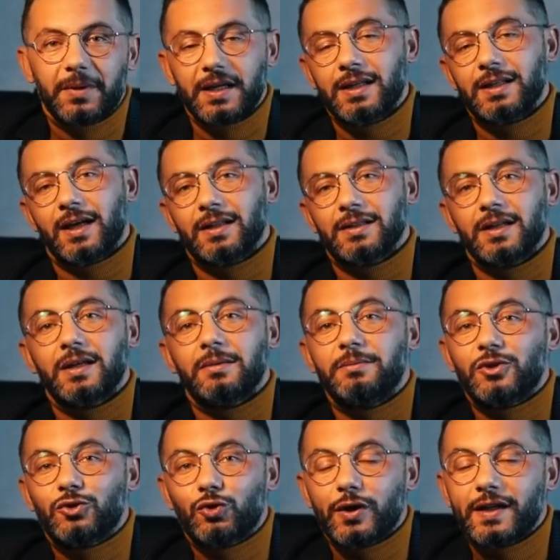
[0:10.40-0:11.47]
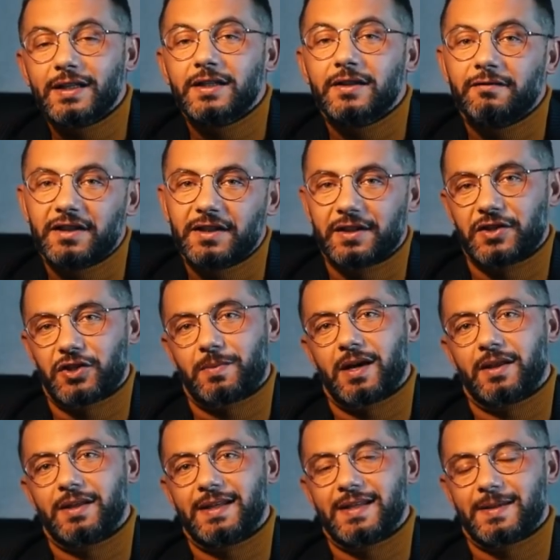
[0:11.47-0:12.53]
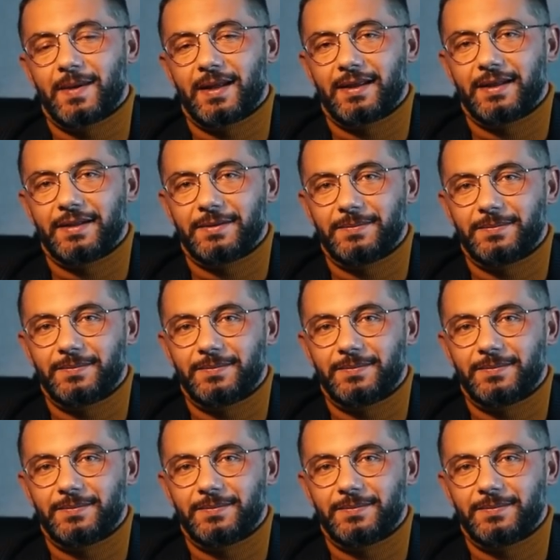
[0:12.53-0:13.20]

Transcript: Bayinan, Bitcoin ve danışmanlık hizmetleri.